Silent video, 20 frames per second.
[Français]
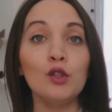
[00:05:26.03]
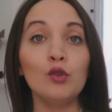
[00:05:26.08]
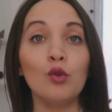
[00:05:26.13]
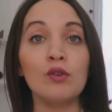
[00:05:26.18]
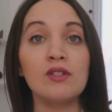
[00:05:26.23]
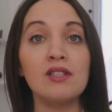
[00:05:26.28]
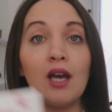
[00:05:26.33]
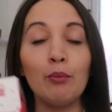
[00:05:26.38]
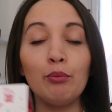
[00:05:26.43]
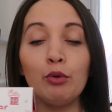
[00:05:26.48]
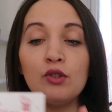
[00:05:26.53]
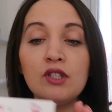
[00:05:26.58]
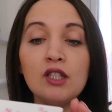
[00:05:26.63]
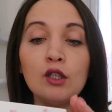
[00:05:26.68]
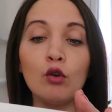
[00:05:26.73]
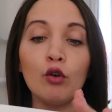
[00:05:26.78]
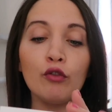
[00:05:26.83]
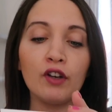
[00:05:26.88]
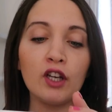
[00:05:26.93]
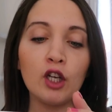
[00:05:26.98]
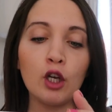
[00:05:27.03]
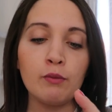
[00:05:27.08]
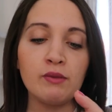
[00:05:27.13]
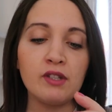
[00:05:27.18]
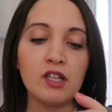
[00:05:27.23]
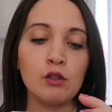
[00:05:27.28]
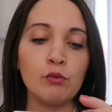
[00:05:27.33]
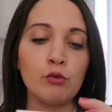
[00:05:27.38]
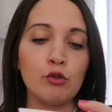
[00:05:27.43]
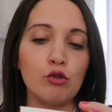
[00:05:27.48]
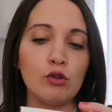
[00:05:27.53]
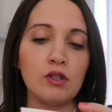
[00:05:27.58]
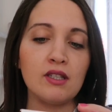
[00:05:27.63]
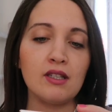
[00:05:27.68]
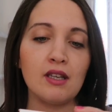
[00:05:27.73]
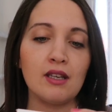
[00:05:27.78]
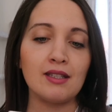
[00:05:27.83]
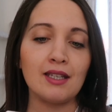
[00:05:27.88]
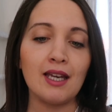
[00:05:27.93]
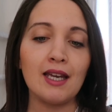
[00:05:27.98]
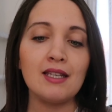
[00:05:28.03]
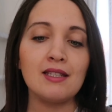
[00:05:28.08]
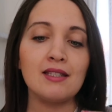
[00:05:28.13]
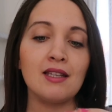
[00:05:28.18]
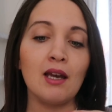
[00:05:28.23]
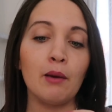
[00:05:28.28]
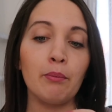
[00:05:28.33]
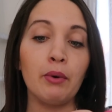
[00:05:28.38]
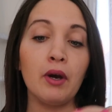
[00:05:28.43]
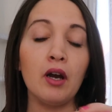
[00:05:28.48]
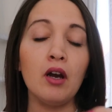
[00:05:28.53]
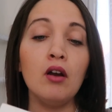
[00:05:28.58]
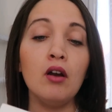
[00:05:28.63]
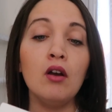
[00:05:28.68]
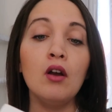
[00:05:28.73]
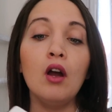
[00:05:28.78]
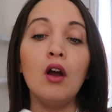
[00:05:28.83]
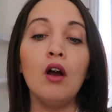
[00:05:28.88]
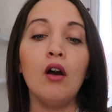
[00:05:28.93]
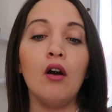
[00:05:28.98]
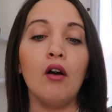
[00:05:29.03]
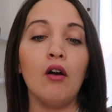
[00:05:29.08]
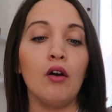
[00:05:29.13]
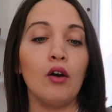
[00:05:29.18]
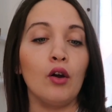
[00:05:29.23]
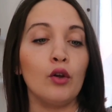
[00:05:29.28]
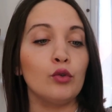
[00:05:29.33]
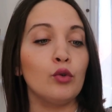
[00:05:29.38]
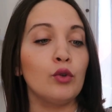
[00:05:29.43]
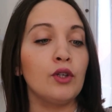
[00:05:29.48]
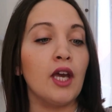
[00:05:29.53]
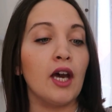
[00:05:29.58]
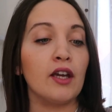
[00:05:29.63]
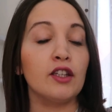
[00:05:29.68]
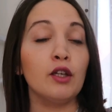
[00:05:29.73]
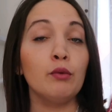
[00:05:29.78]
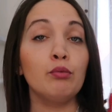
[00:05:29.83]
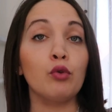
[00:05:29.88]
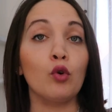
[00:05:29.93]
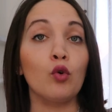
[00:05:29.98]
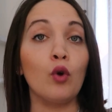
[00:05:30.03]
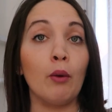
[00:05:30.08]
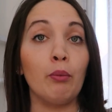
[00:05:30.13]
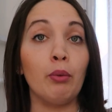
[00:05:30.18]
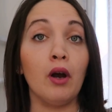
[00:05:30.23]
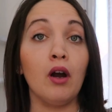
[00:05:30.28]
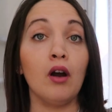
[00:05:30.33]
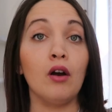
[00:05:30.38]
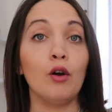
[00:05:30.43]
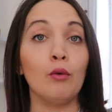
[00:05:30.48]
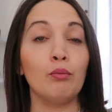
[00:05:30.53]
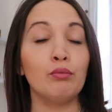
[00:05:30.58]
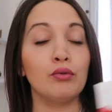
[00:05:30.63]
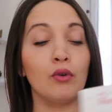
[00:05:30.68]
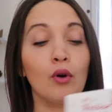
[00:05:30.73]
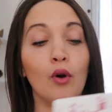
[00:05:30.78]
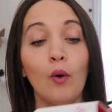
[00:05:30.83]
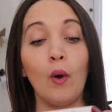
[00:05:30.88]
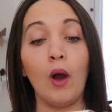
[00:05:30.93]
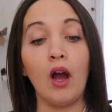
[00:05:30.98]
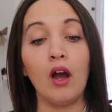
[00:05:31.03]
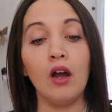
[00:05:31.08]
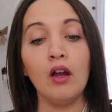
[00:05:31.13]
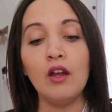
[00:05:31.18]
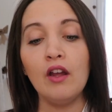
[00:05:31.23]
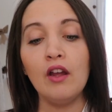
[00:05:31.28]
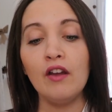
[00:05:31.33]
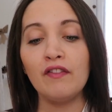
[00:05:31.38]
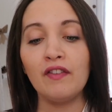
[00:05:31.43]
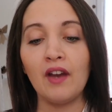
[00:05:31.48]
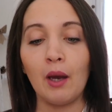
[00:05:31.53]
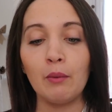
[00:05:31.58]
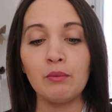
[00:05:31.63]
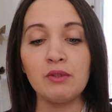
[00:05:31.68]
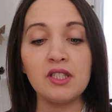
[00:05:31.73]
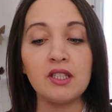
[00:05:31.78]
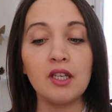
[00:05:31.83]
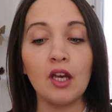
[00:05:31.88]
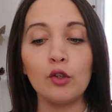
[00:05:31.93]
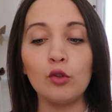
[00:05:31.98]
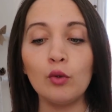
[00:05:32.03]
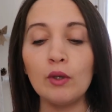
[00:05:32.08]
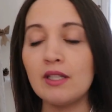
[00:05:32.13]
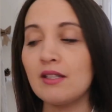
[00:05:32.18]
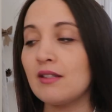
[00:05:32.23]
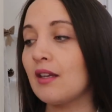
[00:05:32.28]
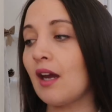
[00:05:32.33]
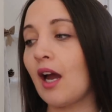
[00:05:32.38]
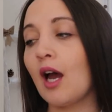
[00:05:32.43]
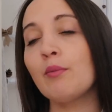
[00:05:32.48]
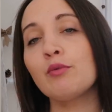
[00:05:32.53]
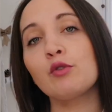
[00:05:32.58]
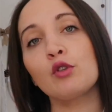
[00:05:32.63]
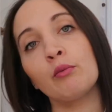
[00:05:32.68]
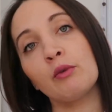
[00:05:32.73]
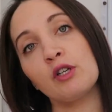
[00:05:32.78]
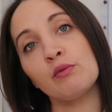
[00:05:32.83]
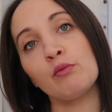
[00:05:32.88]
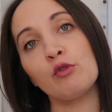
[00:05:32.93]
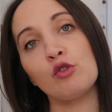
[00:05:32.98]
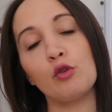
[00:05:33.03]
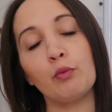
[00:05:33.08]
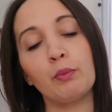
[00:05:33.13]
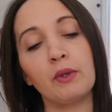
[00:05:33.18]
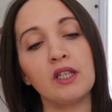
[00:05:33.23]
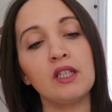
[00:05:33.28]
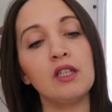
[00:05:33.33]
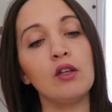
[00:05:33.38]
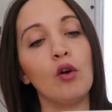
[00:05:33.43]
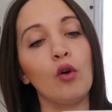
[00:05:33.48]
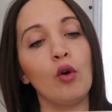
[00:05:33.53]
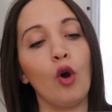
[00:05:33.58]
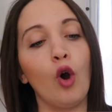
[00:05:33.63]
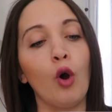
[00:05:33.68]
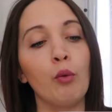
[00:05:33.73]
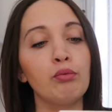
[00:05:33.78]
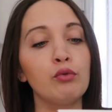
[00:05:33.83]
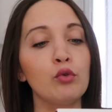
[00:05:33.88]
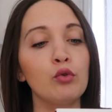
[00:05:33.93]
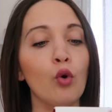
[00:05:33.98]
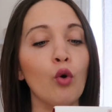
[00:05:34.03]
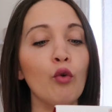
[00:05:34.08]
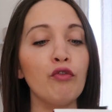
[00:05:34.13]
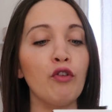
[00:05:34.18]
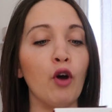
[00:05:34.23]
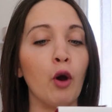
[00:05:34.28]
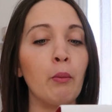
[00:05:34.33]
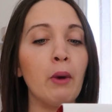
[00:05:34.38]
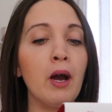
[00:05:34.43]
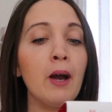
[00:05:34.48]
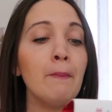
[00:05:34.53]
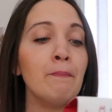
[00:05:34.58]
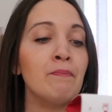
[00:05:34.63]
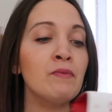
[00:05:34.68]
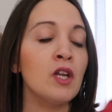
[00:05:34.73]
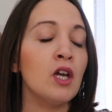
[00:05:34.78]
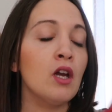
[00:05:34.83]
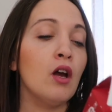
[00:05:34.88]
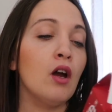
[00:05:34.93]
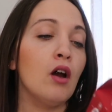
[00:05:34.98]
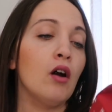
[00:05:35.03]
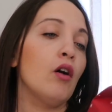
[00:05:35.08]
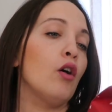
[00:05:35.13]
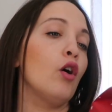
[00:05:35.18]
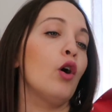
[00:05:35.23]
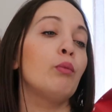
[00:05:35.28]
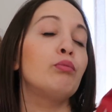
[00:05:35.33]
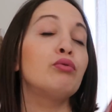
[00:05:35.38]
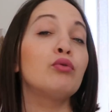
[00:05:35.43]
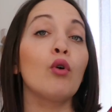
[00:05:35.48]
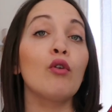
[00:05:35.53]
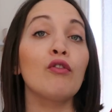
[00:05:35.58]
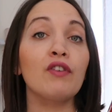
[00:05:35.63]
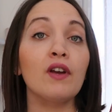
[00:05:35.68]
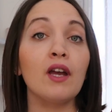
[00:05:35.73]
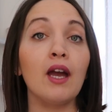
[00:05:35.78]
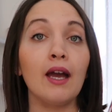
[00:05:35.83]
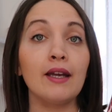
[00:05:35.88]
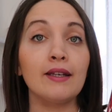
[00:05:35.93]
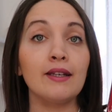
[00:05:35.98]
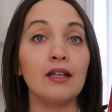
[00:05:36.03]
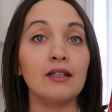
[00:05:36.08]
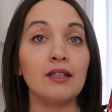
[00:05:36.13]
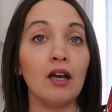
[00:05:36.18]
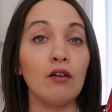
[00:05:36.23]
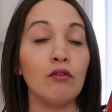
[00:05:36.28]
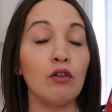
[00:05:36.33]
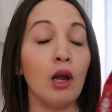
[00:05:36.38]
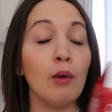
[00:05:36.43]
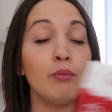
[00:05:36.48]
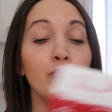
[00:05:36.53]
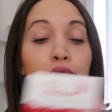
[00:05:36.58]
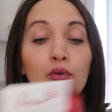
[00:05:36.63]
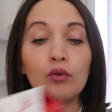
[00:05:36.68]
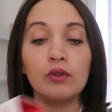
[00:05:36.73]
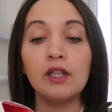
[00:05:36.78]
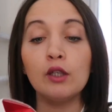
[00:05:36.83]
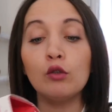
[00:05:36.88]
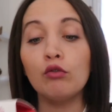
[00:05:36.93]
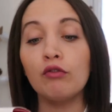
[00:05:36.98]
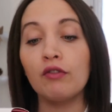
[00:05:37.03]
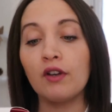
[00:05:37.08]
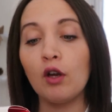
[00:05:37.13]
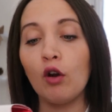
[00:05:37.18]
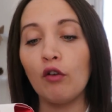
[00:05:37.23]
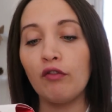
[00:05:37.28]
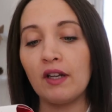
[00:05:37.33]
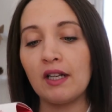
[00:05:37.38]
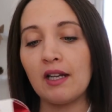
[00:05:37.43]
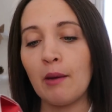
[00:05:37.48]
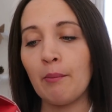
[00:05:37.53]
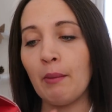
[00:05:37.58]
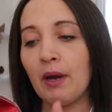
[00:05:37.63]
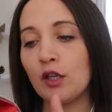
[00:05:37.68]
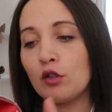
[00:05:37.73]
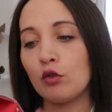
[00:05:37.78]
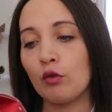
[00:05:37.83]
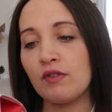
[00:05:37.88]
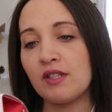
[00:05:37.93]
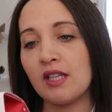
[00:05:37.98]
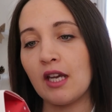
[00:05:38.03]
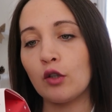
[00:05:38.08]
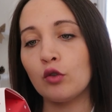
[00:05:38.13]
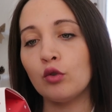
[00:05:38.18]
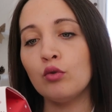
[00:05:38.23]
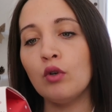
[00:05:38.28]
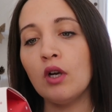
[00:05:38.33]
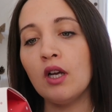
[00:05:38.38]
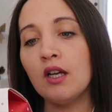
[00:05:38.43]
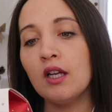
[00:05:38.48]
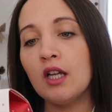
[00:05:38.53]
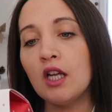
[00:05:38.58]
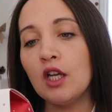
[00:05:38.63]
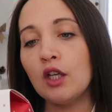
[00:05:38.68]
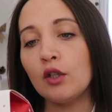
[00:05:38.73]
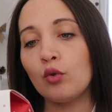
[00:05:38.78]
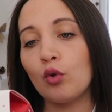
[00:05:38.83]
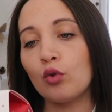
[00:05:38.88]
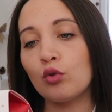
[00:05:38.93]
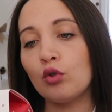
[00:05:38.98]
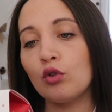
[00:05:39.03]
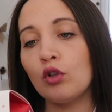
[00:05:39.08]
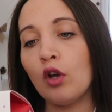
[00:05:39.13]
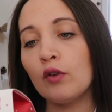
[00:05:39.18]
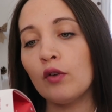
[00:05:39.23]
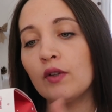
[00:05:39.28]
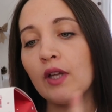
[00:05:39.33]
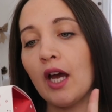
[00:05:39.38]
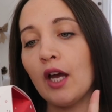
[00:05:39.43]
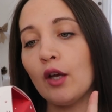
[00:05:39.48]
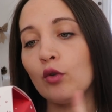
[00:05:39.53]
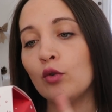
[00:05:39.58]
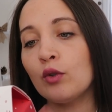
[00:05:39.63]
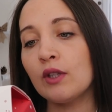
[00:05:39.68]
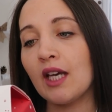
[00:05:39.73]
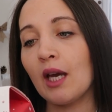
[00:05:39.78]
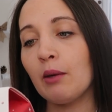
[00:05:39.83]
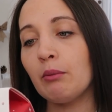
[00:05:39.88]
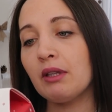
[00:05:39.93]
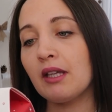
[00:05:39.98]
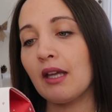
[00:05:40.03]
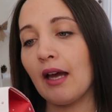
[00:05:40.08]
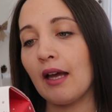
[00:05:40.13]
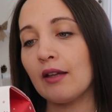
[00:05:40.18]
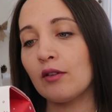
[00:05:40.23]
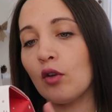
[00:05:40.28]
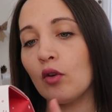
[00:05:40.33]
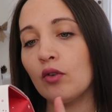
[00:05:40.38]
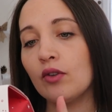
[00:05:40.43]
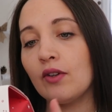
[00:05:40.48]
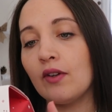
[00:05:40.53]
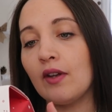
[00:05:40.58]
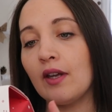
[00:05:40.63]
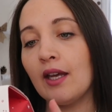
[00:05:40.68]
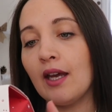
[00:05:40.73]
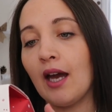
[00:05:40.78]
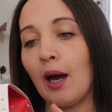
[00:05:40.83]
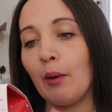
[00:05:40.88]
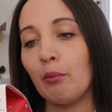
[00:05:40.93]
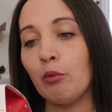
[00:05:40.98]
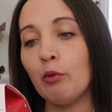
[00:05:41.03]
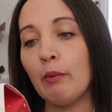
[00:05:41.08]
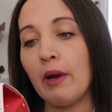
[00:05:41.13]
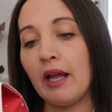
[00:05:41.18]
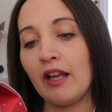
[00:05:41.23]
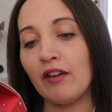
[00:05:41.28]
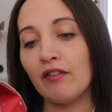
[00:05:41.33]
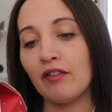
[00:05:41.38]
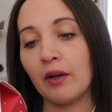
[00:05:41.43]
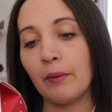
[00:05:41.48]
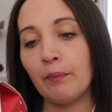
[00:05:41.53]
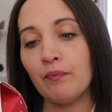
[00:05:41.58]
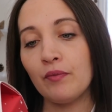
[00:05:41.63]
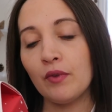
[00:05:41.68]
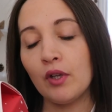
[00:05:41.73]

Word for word: Donc c'est un petit coffret comme ça, je me suis dit que ça serait sympa euh, de garder, pourquoi pas, pour faire un petit cadeau, etc. Parce que moi je me suis pris en plus gros format. pour offrir à quelqu'un, voilà, pour découvrir en fait la marque, je trouve ça cool. Donc dedans on a une crème hydratante et un baume à lèvres